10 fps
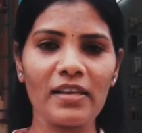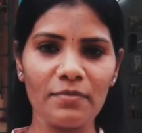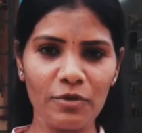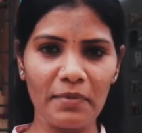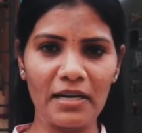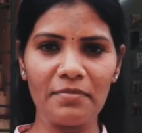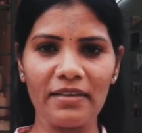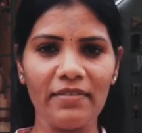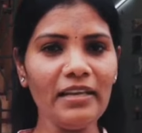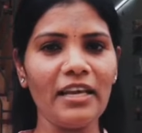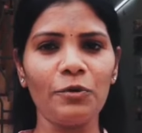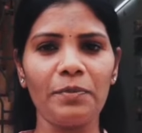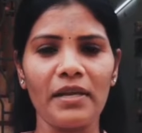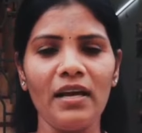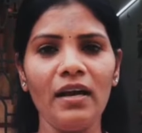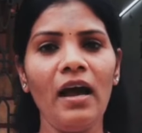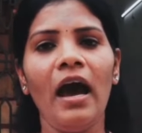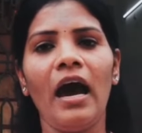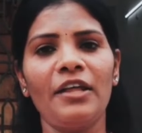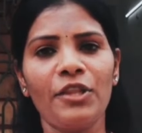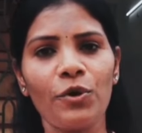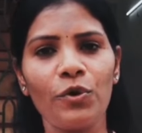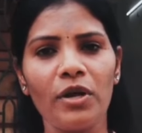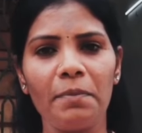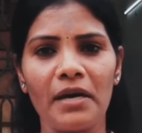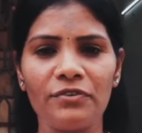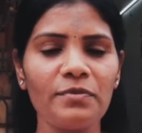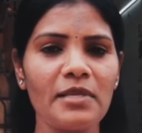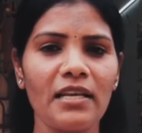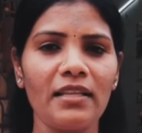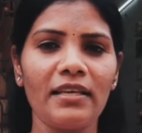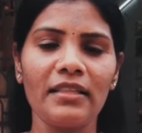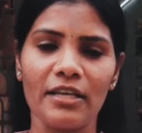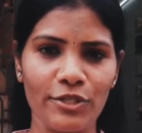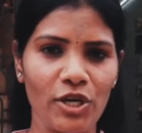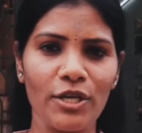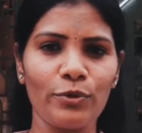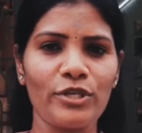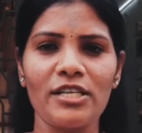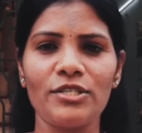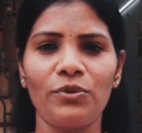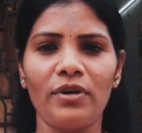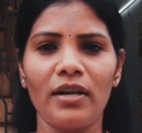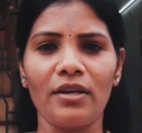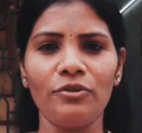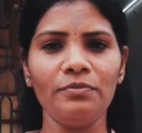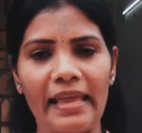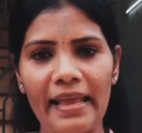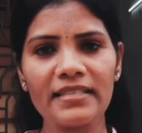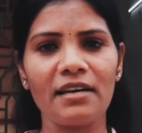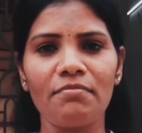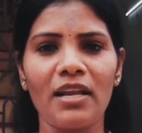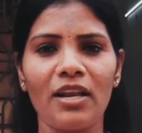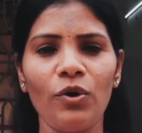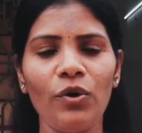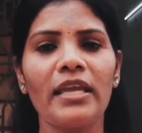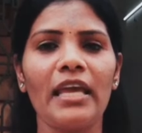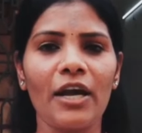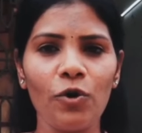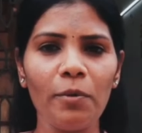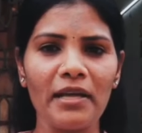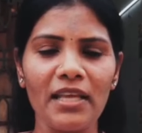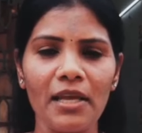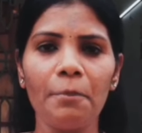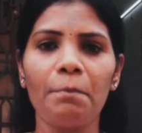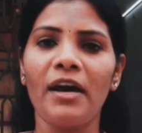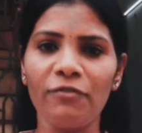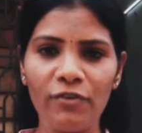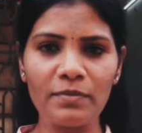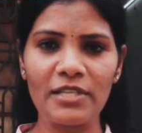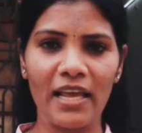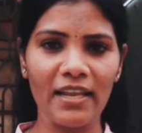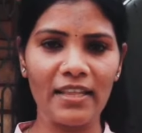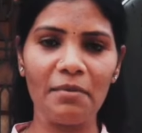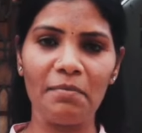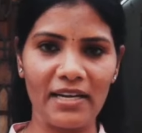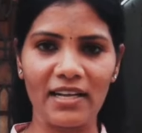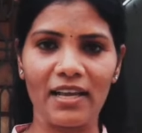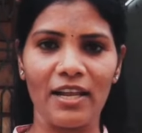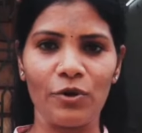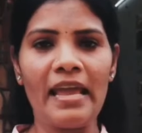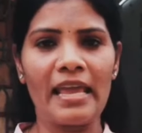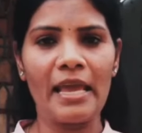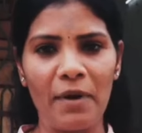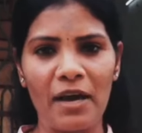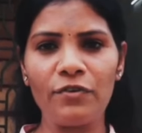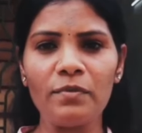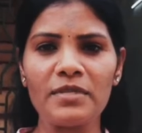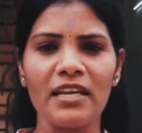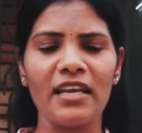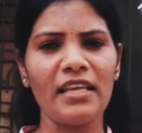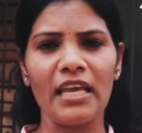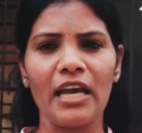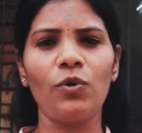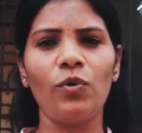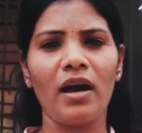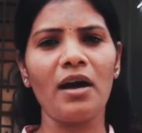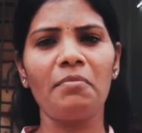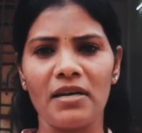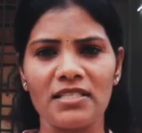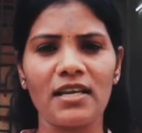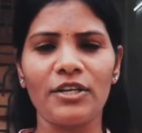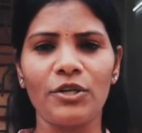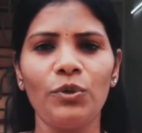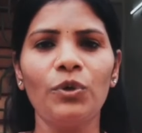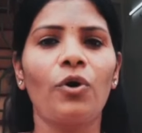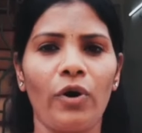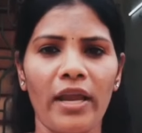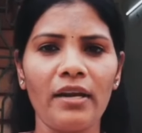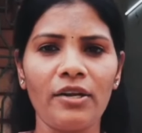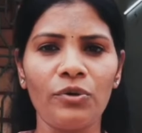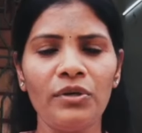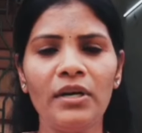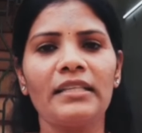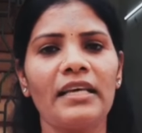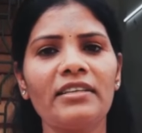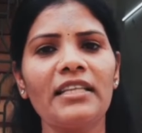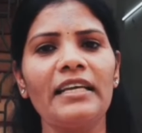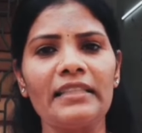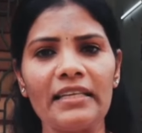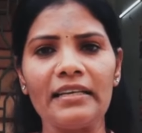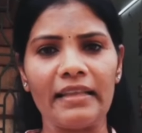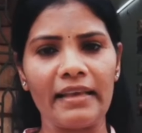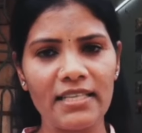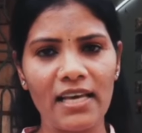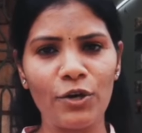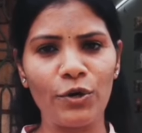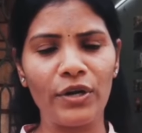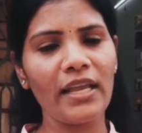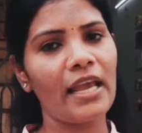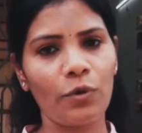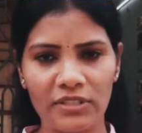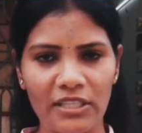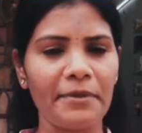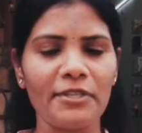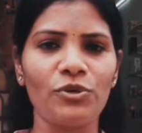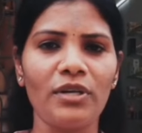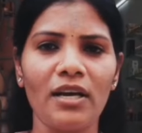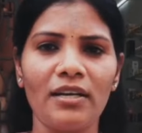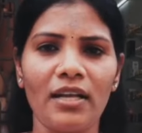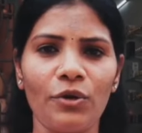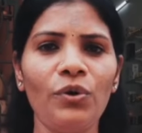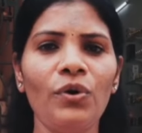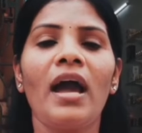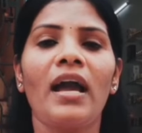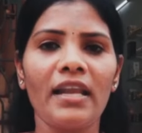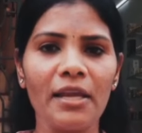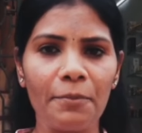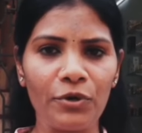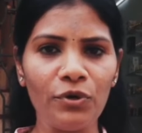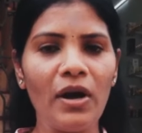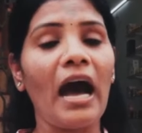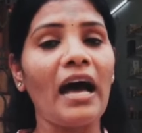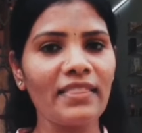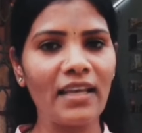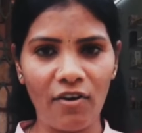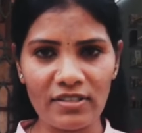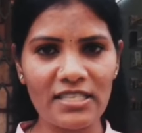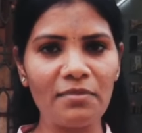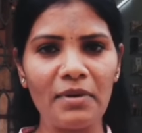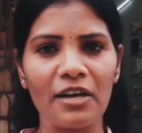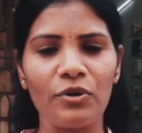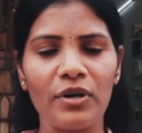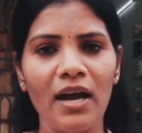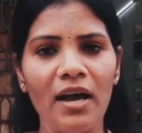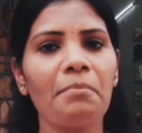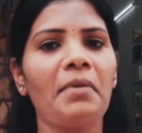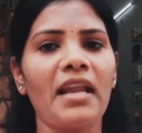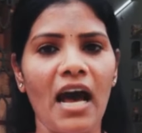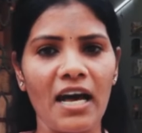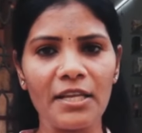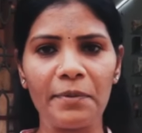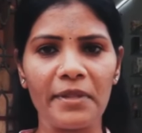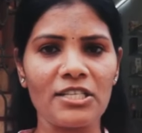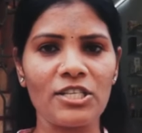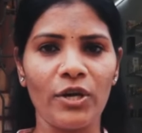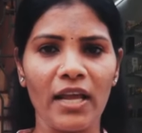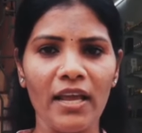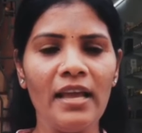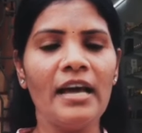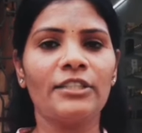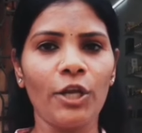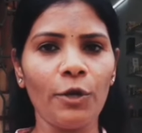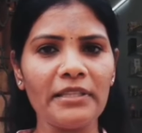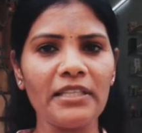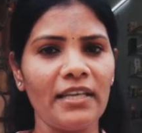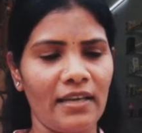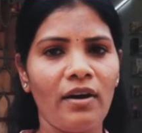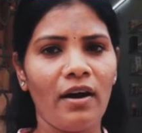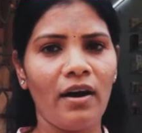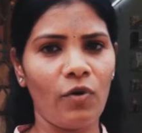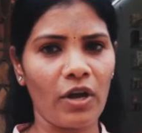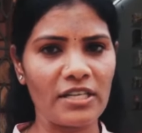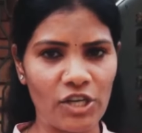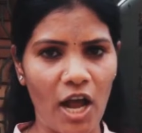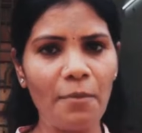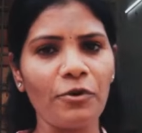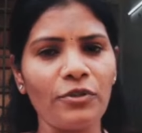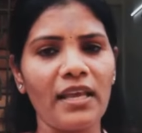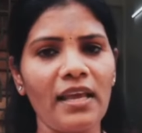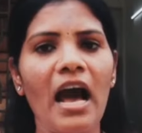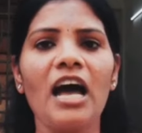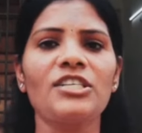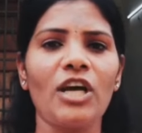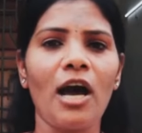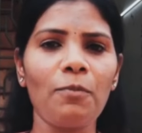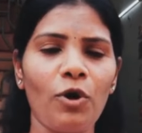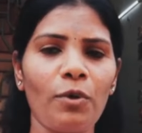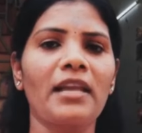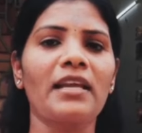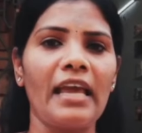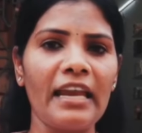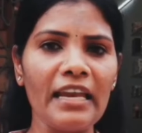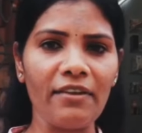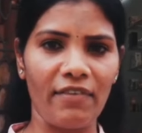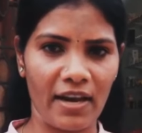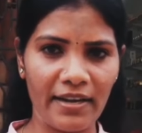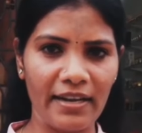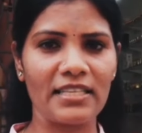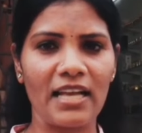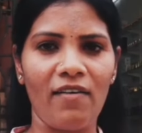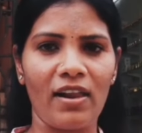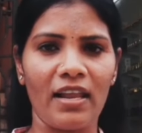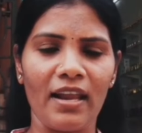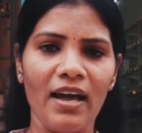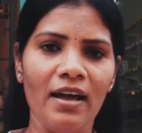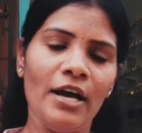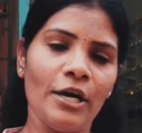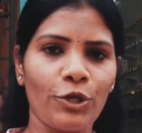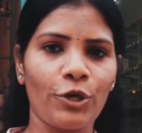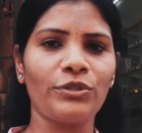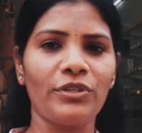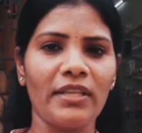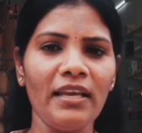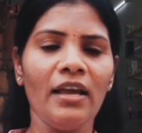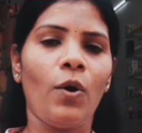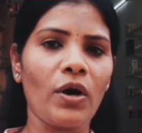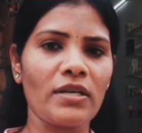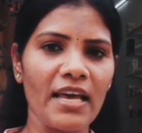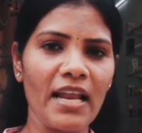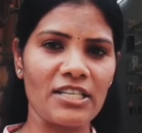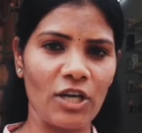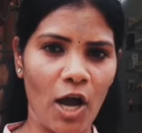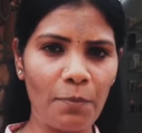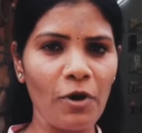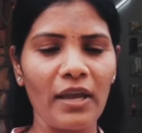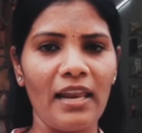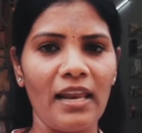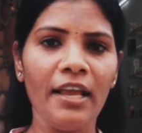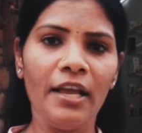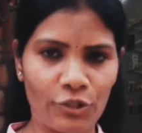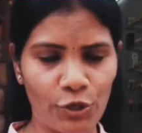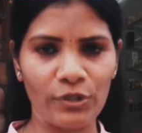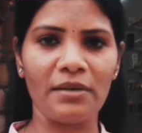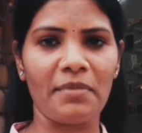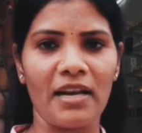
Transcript: వెల్కమ్ టు మనం టీవీ నేను ప్రియా అందరూ కూడా పర్ఫ్యూమ్స్ అనేది తరచుగా యూజ్ చేస్తూ ఉంటారు ఈ సమ్మర్ లో ఎక్కువ మంది పర్ఫ్యూమ్స్ లేనిదే బయటకు వెళ్లరు ఈ పర్ఫ్యూమ్స్ అనేది ఎక్కువగా మస్కటు కొయటు తర్వాత ఇతర దేశాల నుండి ఎక్కువ తెప్పించుకుంటా ఉంటారు కానీ ఇప్పుడు అంత అవసరం లేకుండా మన ఆంధ్రప్రదేశ్ లోనే తిరుపతి ఒక షాప్ ఉంది ఆ షాప్ లో మనకి ఎన్ని వెరైటీస్ కావాలన్నా దొరుకుతుంది ఒకసారి ఆ షాప్ లోకి వెళ్ళి చూద్దాం